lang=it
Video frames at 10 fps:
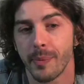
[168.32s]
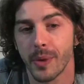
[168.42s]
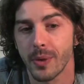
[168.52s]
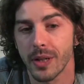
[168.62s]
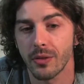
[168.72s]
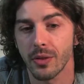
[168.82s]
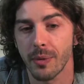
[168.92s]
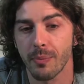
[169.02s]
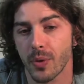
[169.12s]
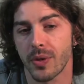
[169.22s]
per un attore è
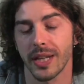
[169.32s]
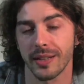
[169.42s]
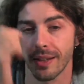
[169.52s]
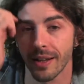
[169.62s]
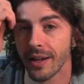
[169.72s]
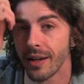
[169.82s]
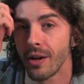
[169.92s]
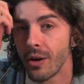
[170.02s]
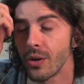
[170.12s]
importante Ascoltare.